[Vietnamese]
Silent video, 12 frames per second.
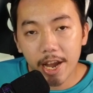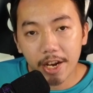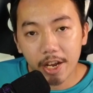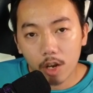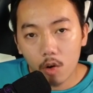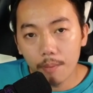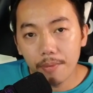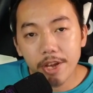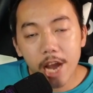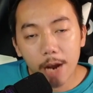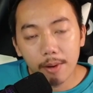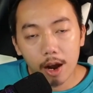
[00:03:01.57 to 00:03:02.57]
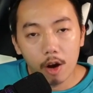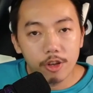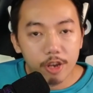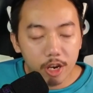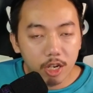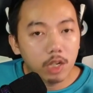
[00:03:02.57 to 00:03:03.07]
đài con với nhà mà ao
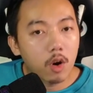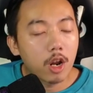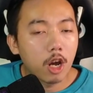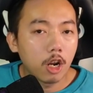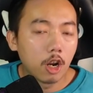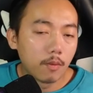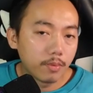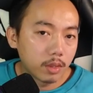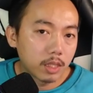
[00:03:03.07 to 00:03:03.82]
dương con lục